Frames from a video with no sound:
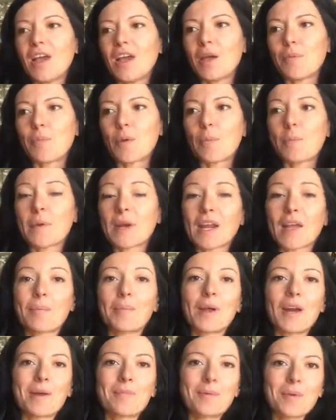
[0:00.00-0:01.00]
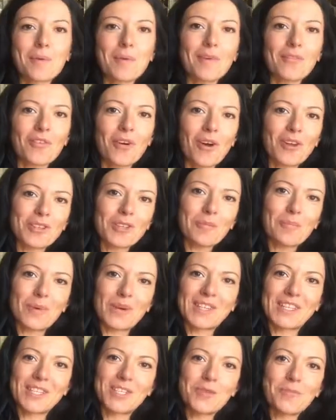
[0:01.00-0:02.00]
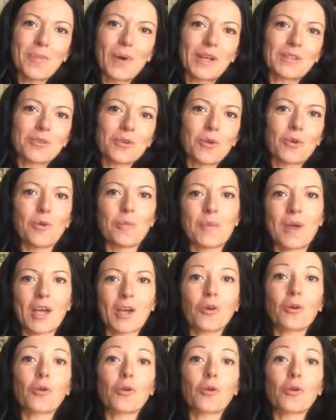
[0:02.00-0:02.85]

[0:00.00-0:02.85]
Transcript: e poi perché per la prima volta ho partecipato come